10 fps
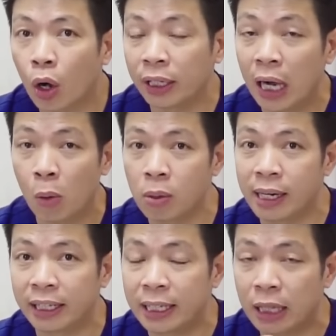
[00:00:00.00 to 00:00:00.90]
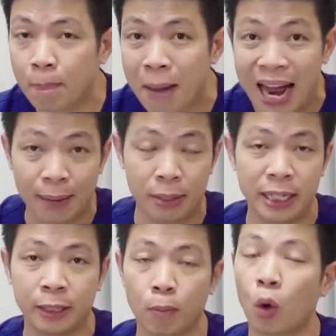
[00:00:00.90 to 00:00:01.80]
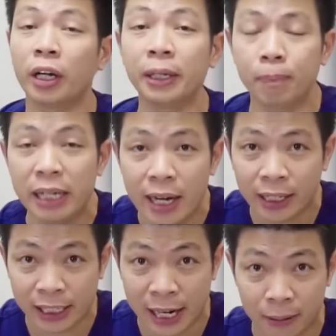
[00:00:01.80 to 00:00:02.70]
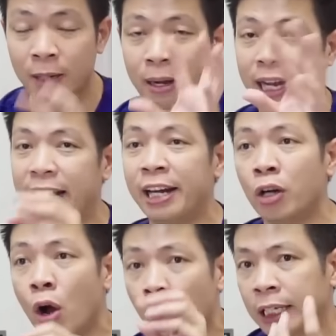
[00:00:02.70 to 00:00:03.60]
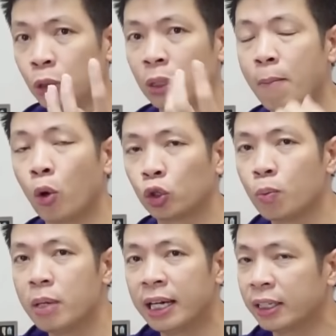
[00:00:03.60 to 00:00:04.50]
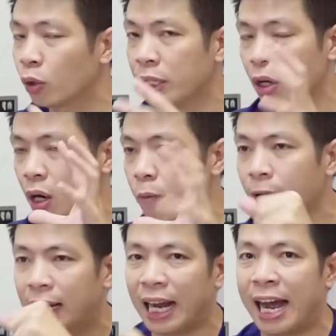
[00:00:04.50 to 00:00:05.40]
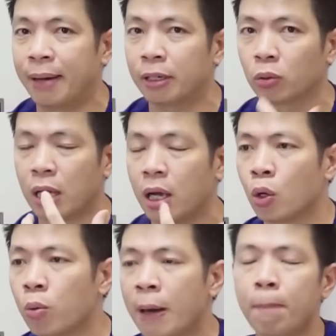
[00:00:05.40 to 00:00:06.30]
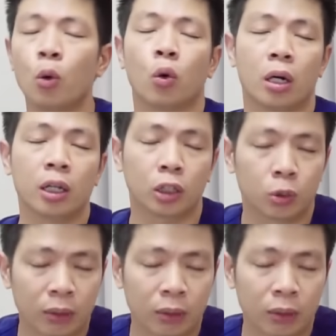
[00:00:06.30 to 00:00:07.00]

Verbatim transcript: có những ông là lên tới tầm 3 lít 4 lít bia như đấy nhưng mà cái đấy nó cái chúng ta bổ sung bia nhiều khi nó không phải là cái mà chúng ta cung cấp đủ nước cho